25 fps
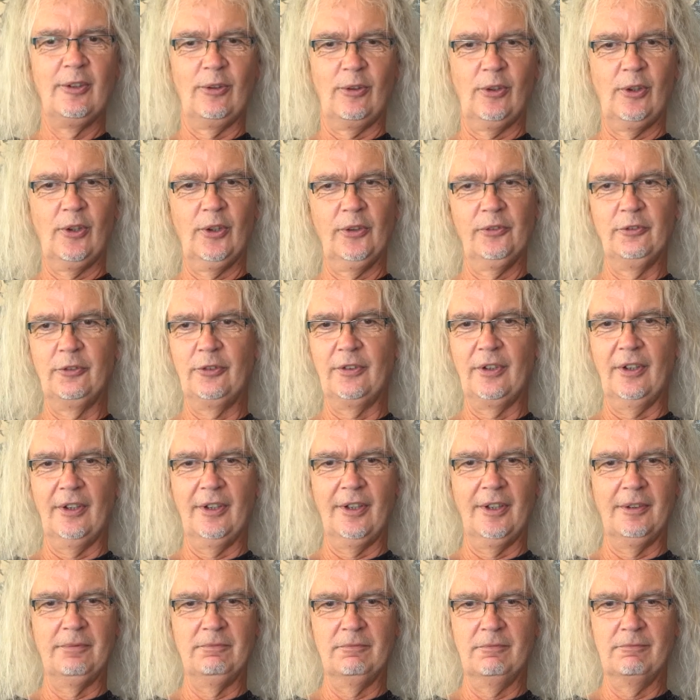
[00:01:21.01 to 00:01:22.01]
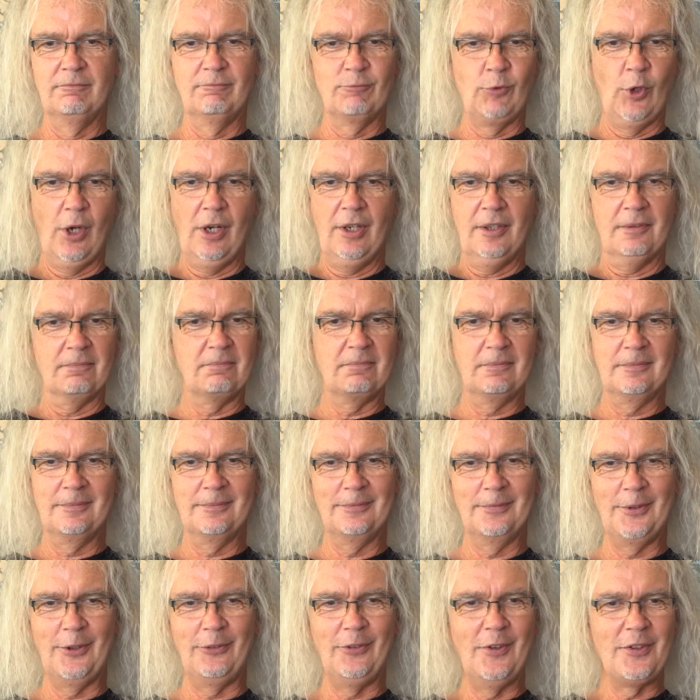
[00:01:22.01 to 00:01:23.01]
Und äh, ja,
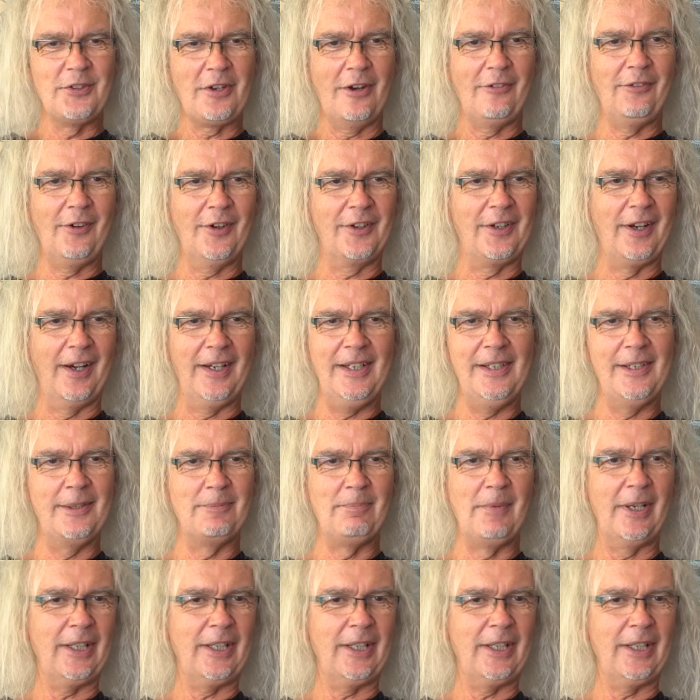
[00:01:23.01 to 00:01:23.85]
ich finde es einfach geil.